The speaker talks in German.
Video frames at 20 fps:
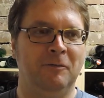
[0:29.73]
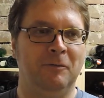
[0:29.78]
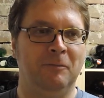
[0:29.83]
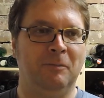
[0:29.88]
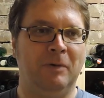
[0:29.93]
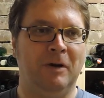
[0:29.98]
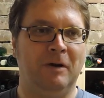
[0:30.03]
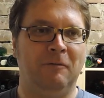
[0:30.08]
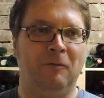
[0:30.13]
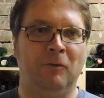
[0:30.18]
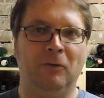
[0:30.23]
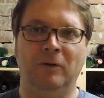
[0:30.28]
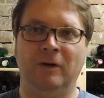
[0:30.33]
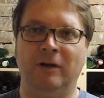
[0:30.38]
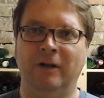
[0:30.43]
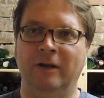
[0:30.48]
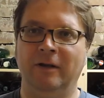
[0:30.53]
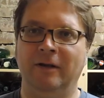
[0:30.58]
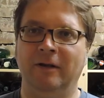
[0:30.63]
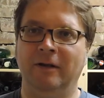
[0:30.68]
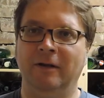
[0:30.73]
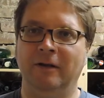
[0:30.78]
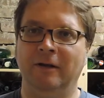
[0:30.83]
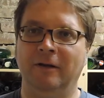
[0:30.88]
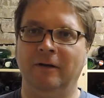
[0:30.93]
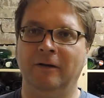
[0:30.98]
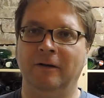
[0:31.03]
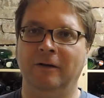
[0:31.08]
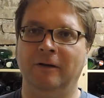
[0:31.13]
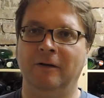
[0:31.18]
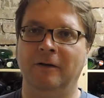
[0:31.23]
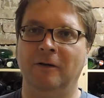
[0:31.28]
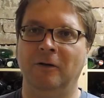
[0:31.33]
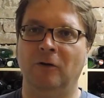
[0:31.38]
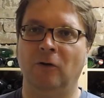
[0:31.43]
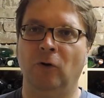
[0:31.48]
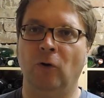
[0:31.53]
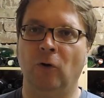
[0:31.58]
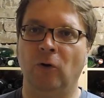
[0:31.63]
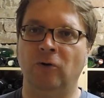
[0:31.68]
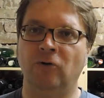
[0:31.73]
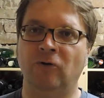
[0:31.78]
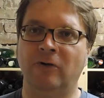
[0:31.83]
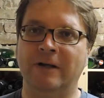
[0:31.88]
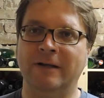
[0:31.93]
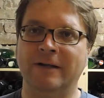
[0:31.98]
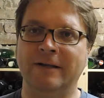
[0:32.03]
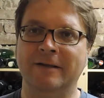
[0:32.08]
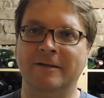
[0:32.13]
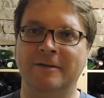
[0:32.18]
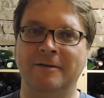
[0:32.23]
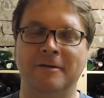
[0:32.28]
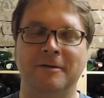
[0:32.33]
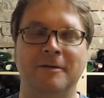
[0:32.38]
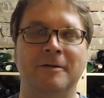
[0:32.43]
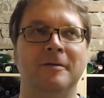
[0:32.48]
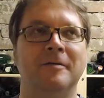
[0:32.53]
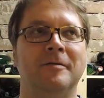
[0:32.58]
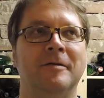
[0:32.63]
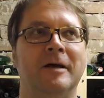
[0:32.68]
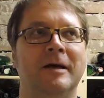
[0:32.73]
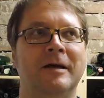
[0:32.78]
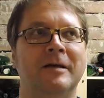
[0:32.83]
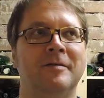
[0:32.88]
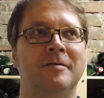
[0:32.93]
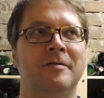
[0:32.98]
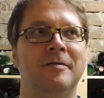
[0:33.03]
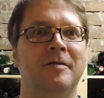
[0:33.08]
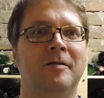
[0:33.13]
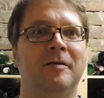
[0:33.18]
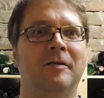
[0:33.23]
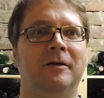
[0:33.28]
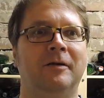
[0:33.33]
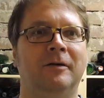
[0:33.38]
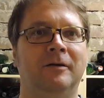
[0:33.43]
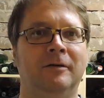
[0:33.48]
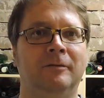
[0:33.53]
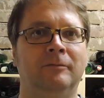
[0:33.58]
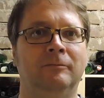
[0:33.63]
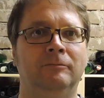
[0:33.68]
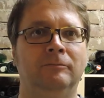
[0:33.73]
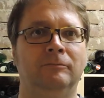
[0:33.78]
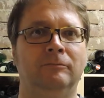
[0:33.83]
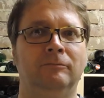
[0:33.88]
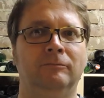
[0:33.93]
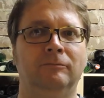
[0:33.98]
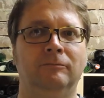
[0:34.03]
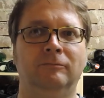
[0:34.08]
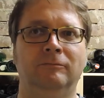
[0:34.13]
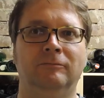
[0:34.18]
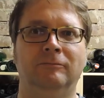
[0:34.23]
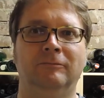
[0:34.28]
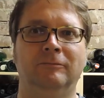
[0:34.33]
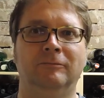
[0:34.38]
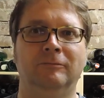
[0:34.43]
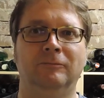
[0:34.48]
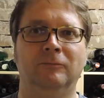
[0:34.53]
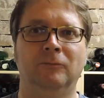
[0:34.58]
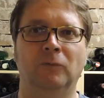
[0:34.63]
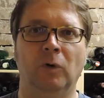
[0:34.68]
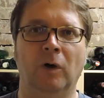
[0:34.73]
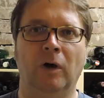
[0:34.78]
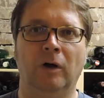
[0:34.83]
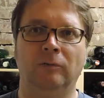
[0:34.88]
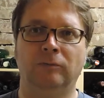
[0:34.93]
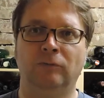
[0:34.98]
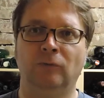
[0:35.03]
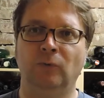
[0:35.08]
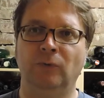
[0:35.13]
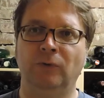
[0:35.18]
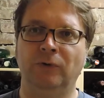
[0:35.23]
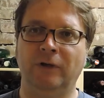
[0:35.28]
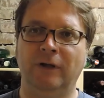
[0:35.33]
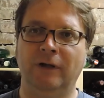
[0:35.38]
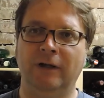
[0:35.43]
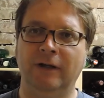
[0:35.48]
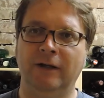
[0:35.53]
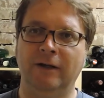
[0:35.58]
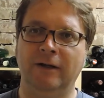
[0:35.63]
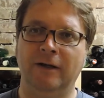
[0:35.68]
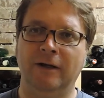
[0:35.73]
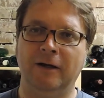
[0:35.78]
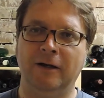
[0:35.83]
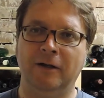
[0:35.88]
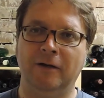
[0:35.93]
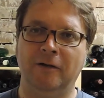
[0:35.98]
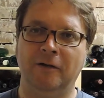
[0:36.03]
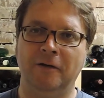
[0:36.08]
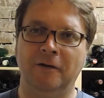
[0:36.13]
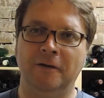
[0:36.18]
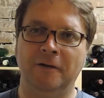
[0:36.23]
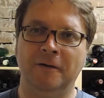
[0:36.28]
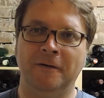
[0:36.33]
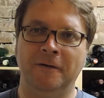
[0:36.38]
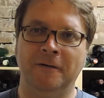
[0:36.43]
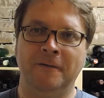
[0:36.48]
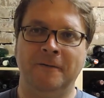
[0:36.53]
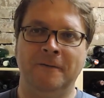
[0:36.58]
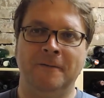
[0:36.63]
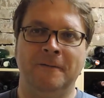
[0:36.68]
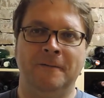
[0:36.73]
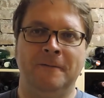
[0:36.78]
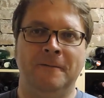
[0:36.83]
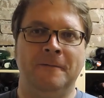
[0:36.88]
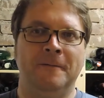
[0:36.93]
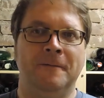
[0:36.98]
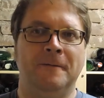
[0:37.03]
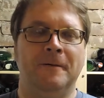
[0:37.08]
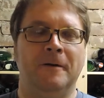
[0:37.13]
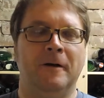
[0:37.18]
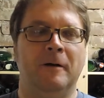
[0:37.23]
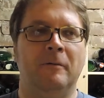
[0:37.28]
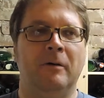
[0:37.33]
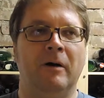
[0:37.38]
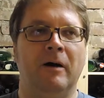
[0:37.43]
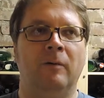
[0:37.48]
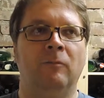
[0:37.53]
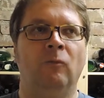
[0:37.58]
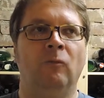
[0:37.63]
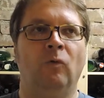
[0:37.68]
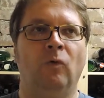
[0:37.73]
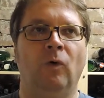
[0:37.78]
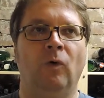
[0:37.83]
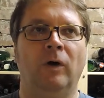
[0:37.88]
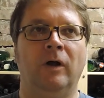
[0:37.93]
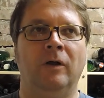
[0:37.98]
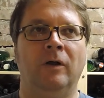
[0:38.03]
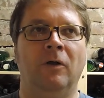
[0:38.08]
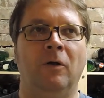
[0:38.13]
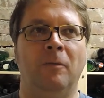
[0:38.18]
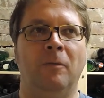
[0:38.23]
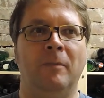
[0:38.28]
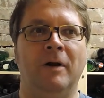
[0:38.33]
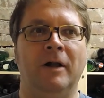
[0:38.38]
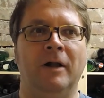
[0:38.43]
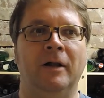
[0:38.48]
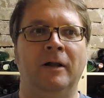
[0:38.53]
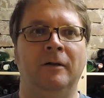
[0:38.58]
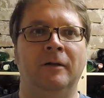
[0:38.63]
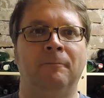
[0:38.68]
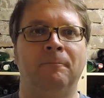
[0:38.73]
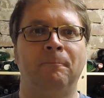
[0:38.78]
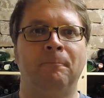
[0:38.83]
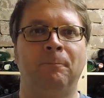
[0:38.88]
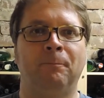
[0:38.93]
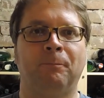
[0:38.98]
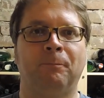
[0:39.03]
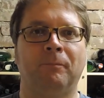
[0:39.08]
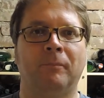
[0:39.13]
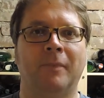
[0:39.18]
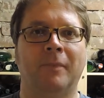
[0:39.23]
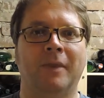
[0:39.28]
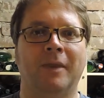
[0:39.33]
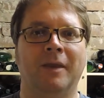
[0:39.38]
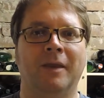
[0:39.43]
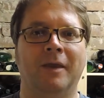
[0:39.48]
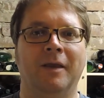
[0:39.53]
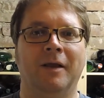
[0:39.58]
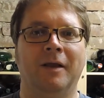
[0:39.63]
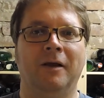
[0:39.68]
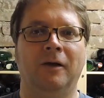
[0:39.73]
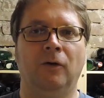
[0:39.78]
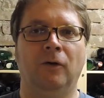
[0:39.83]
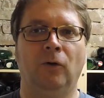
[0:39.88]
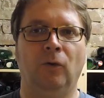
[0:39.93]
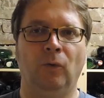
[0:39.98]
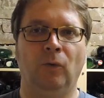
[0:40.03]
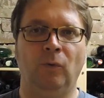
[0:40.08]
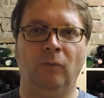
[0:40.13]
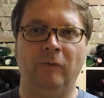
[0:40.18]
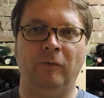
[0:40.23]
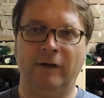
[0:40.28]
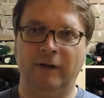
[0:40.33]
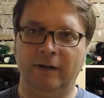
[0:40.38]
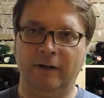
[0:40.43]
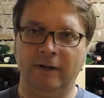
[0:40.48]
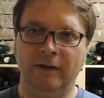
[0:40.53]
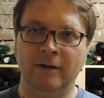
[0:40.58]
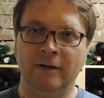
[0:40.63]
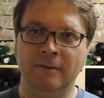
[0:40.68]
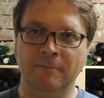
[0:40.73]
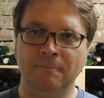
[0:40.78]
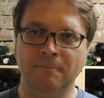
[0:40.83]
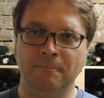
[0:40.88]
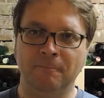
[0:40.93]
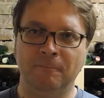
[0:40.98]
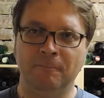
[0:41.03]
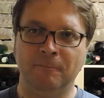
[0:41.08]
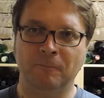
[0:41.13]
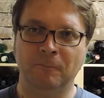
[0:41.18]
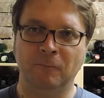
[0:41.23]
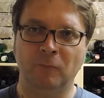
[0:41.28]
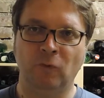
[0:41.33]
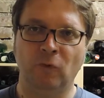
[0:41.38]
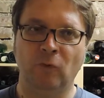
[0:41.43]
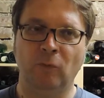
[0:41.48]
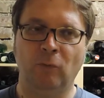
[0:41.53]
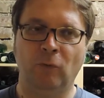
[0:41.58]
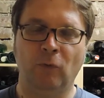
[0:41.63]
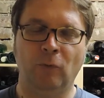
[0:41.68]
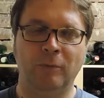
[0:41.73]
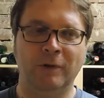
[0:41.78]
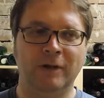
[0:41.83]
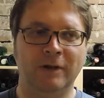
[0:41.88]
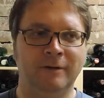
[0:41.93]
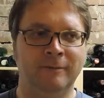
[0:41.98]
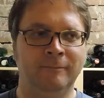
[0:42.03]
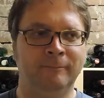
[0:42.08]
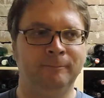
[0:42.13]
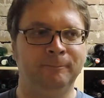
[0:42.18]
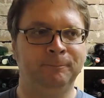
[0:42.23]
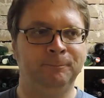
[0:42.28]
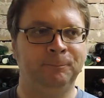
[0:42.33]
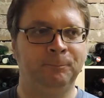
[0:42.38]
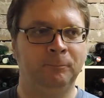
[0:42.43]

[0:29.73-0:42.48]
für ein paar Wochen in, in Deutschland. Das heißt, ähm, auch gute Gelegenheit, am Abend vorher nochmal einen grünen Veltliner zu probieren.